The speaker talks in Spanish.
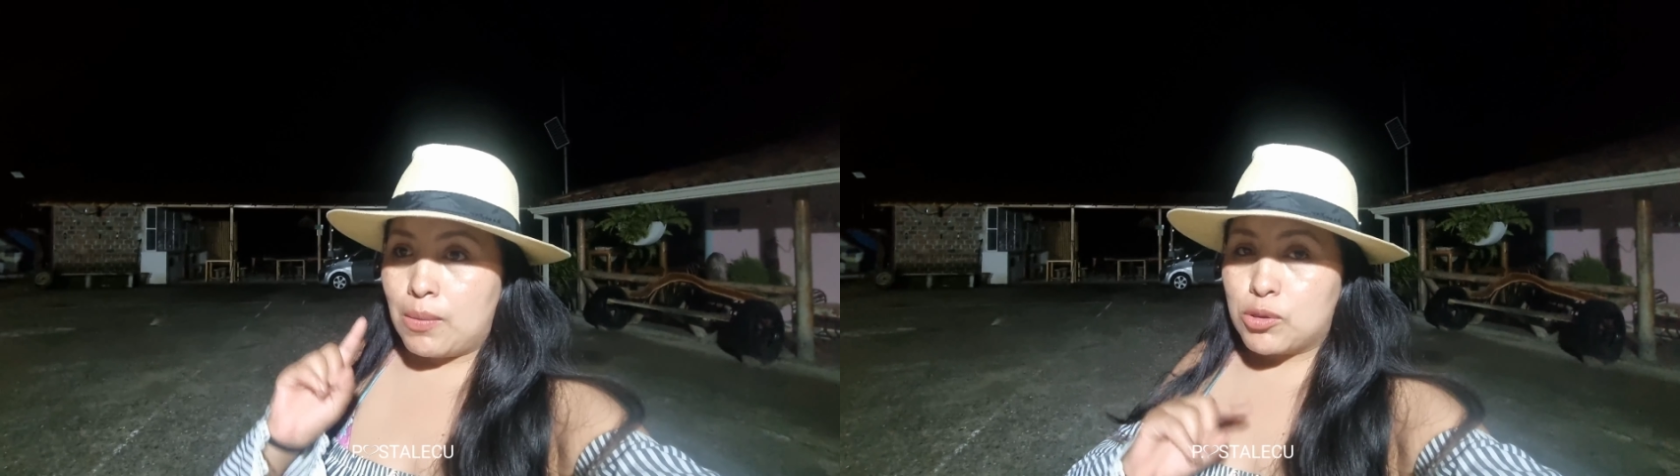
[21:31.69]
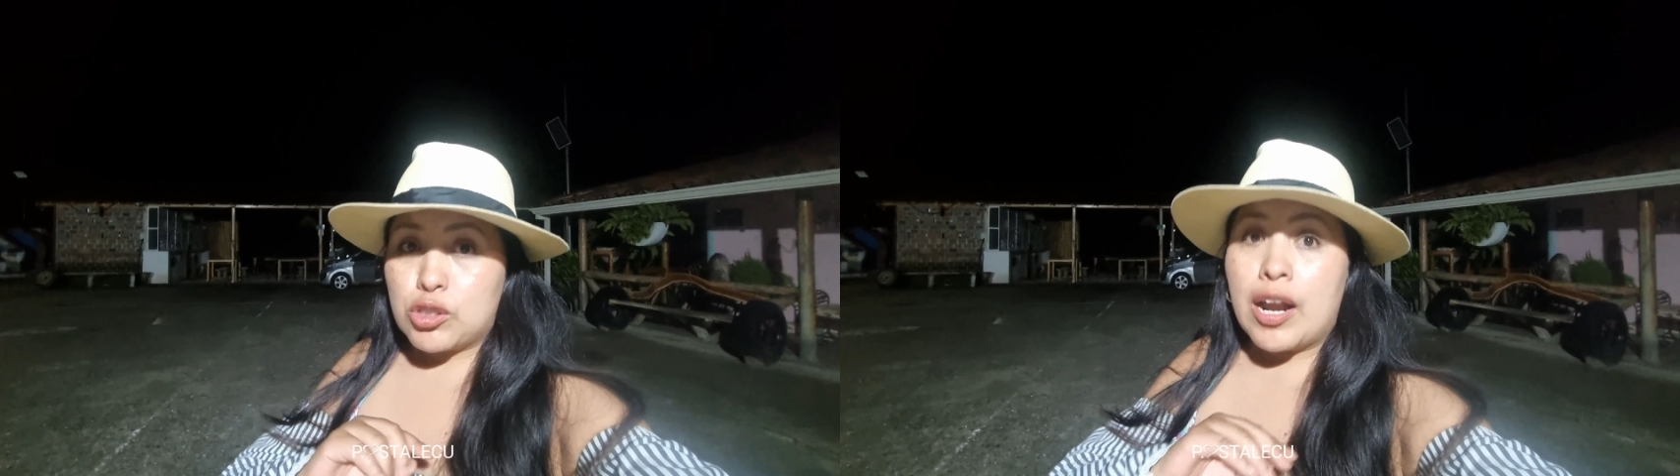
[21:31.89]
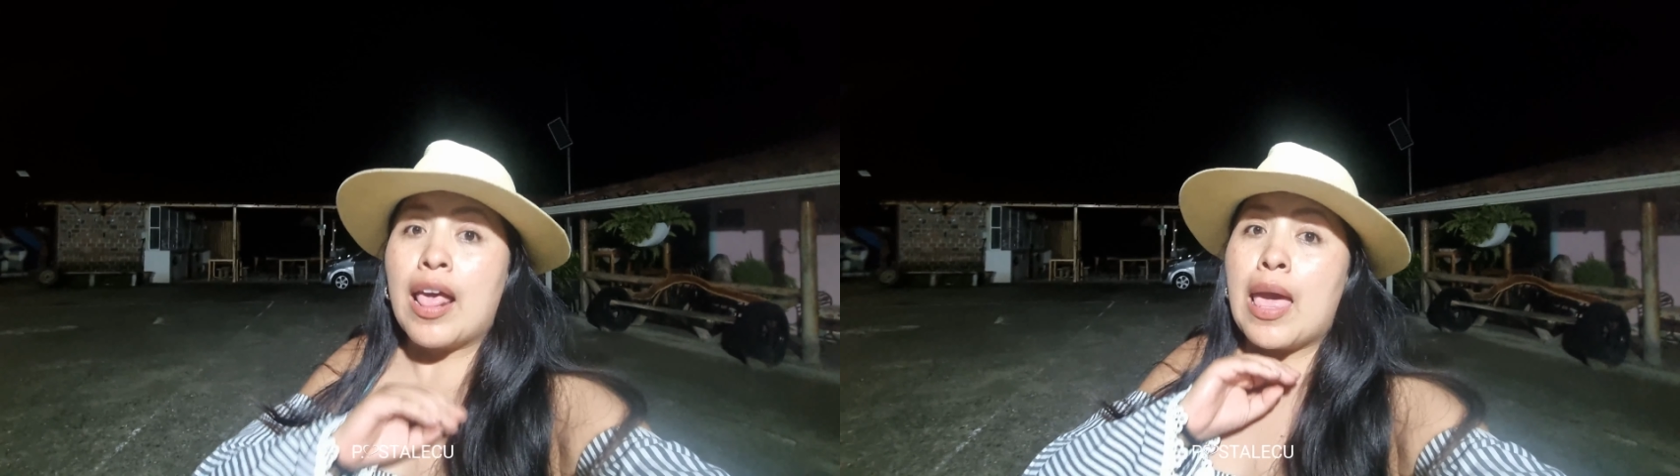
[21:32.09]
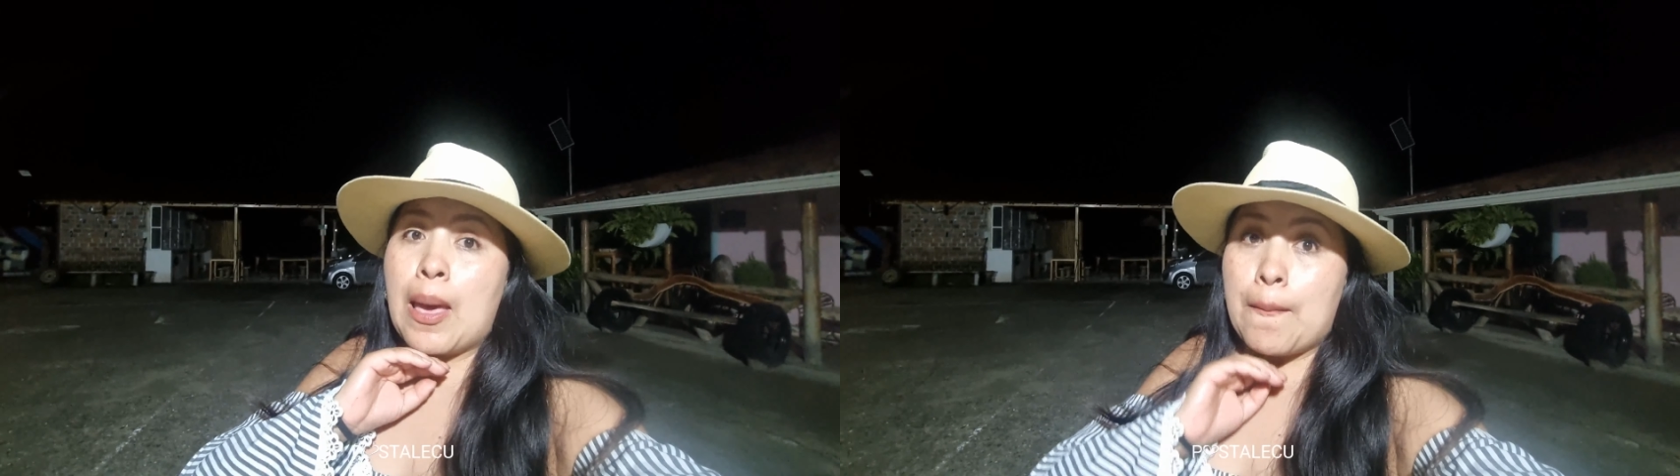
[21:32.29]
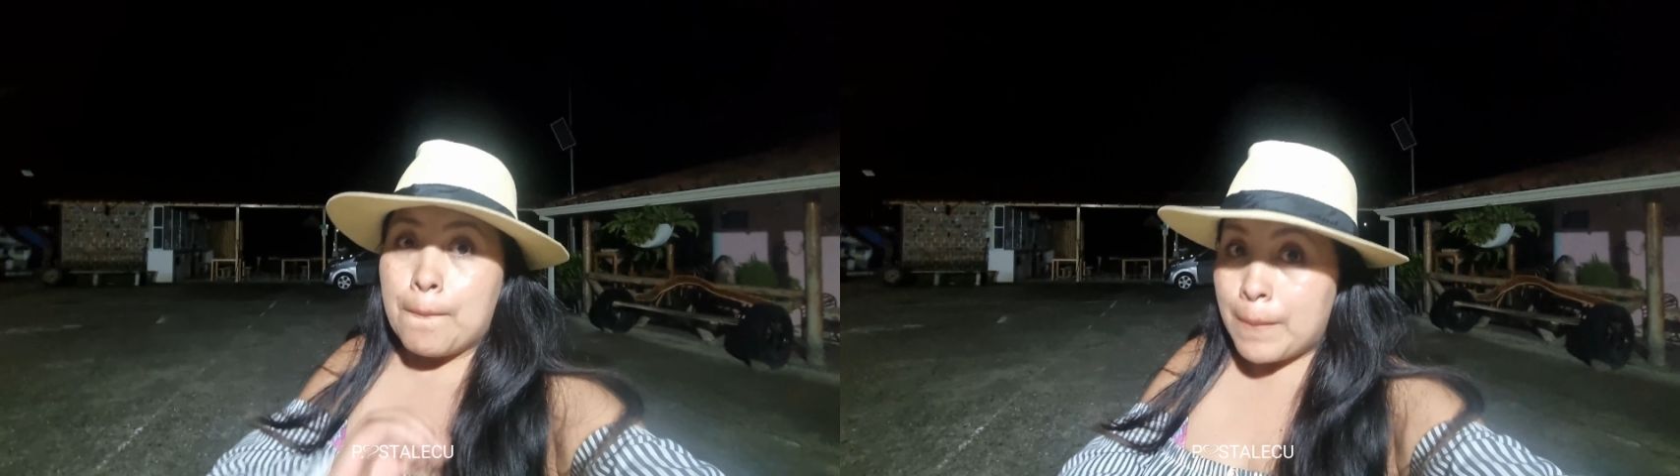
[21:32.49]
mostrar
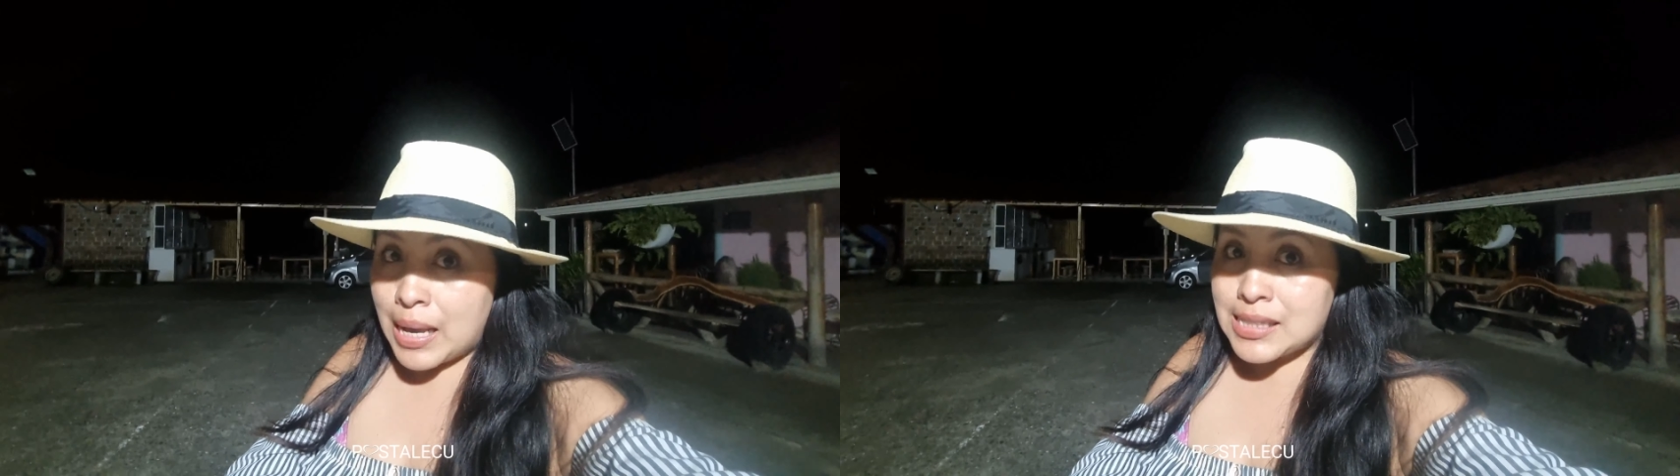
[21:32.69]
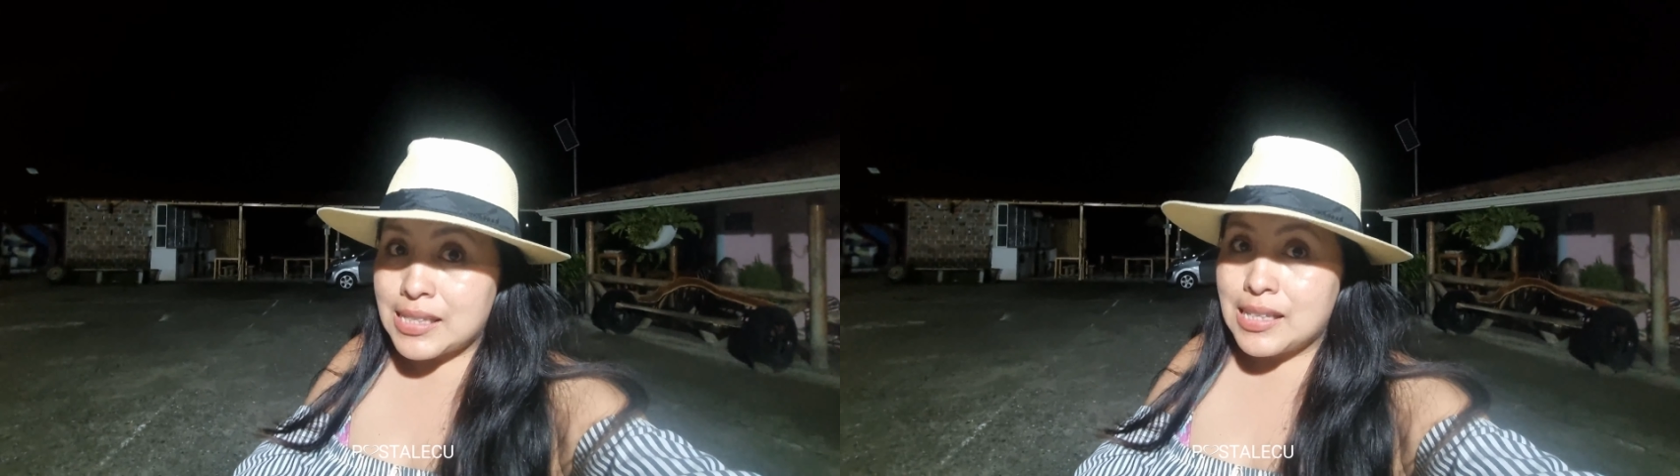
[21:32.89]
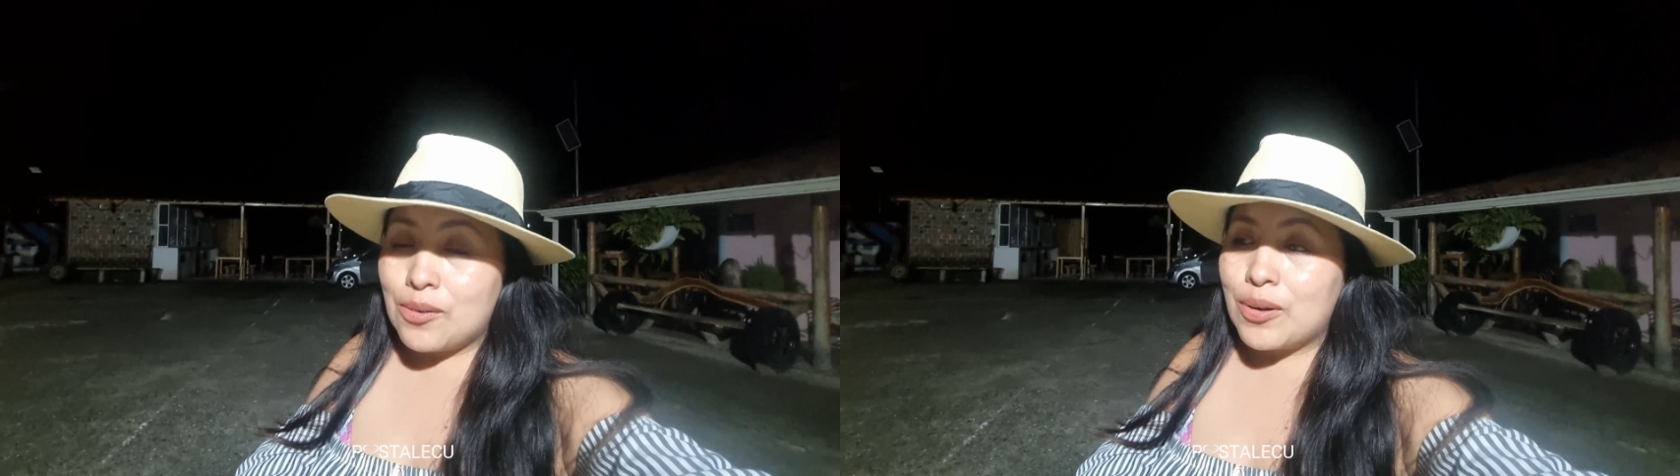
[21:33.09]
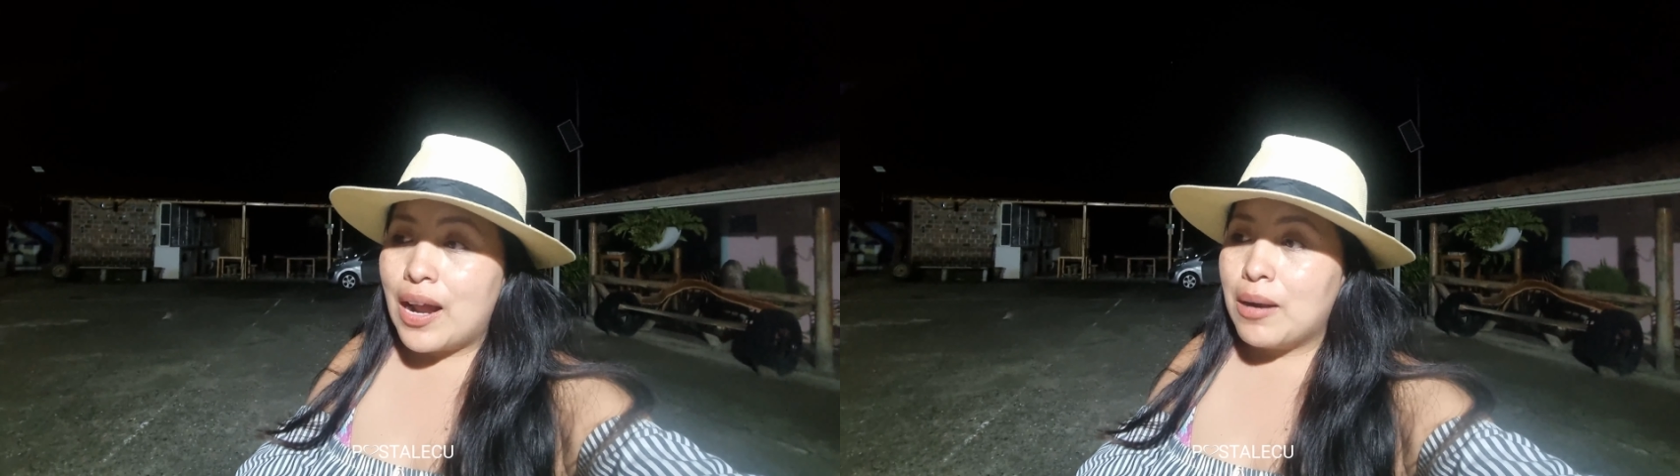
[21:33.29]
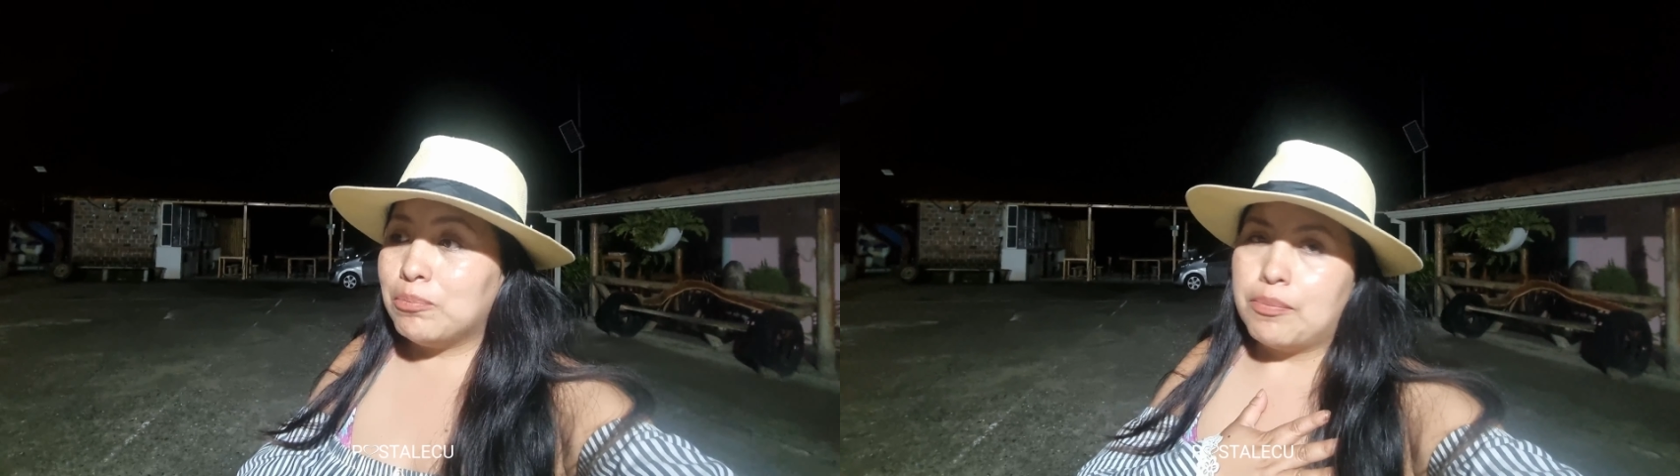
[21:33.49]
más de este
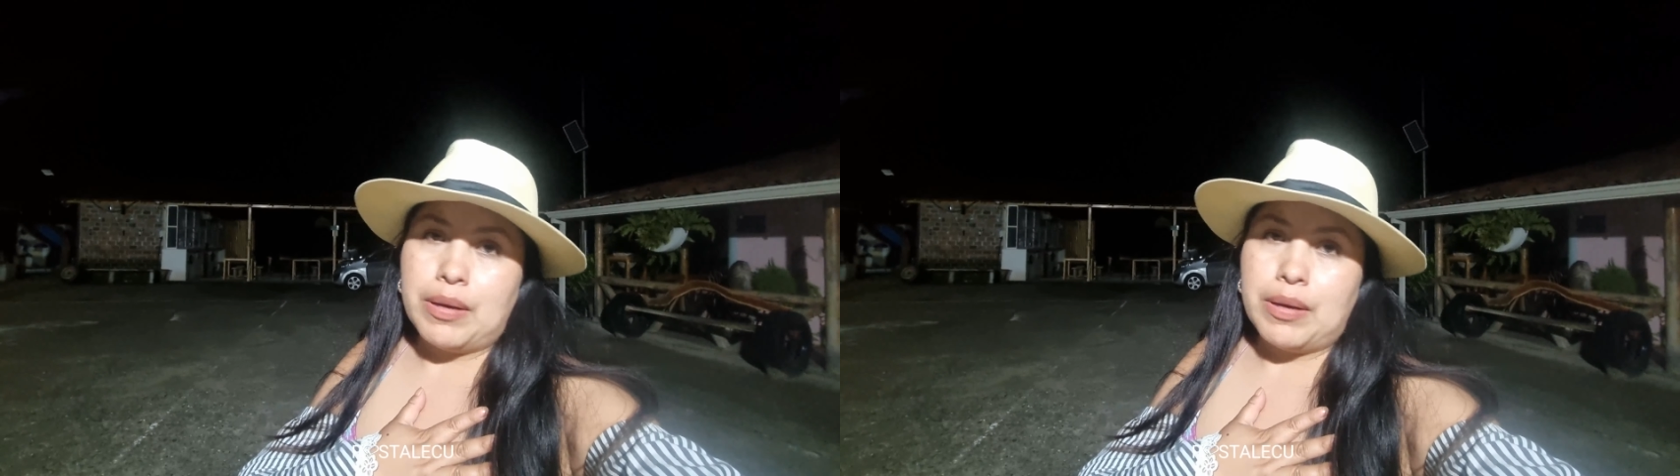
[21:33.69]
lugar,